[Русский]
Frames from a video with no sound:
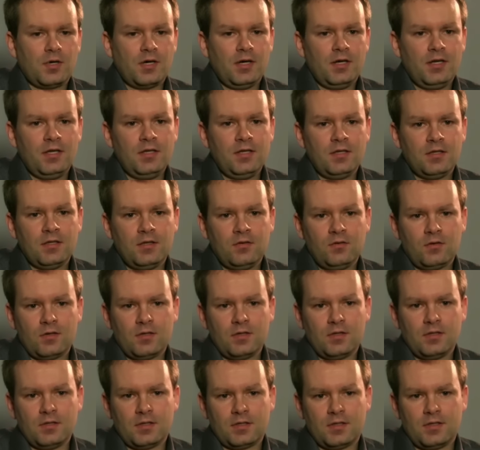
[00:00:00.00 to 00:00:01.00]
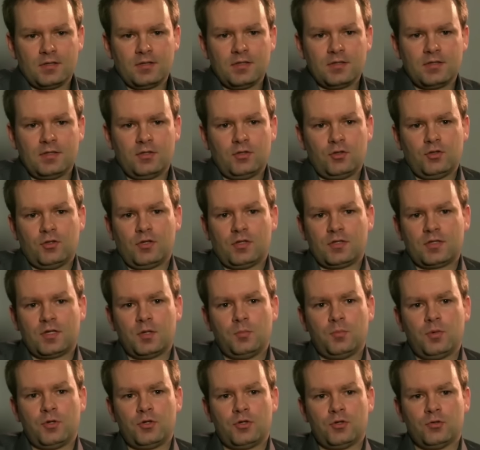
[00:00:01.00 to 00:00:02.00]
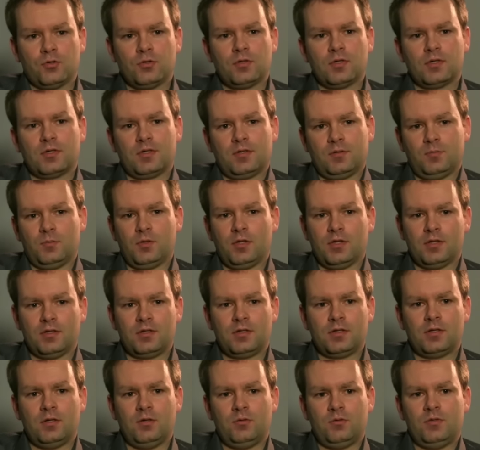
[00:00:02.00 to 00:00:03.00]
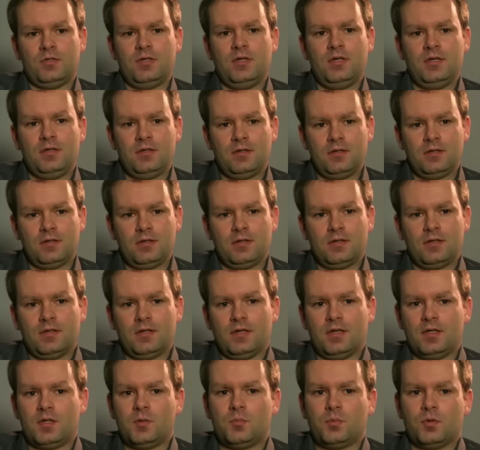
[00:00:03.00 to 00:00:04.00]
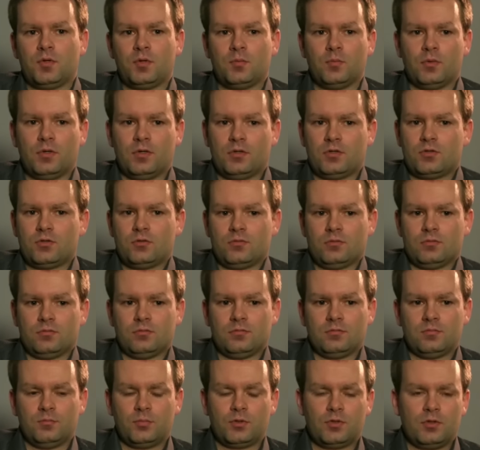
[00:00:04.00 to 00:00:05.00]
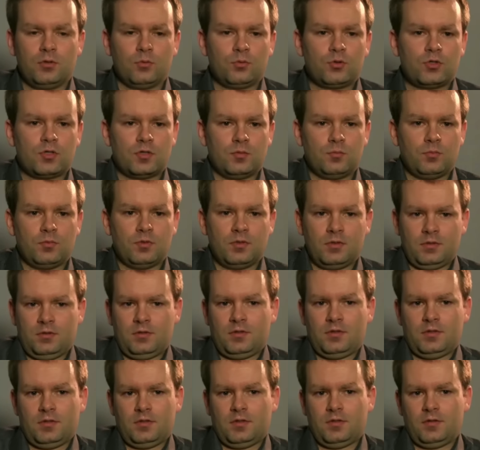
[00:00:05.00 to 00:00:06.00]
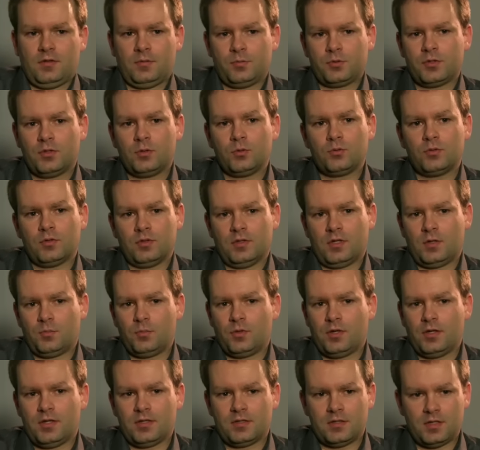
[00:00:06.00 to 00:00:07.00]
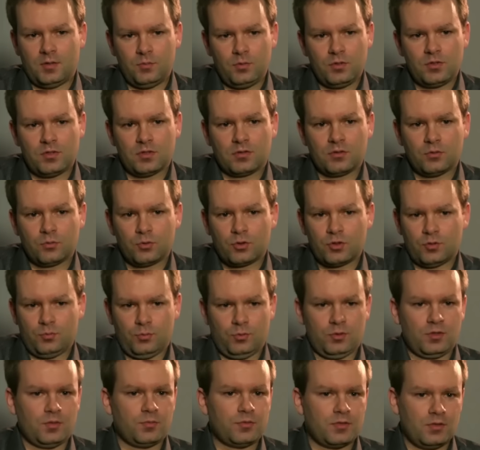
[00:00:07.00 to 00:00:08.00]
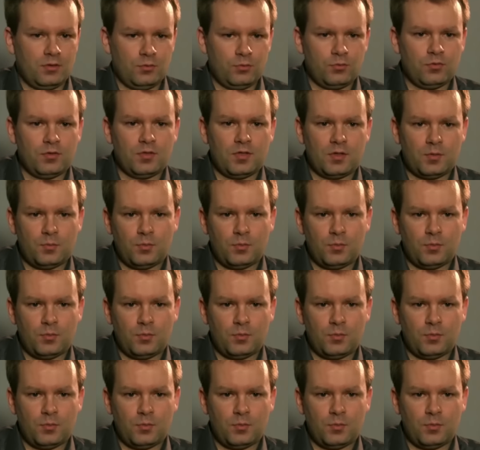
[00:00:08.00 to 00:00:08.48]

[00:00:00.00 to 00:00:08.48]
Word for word: поколения, наверное, таких достаточно раскрепощенных молодых людей, и они понимают, что быть лучшими — это абсолютно нормально, стремиться к лучшему — это абсолютно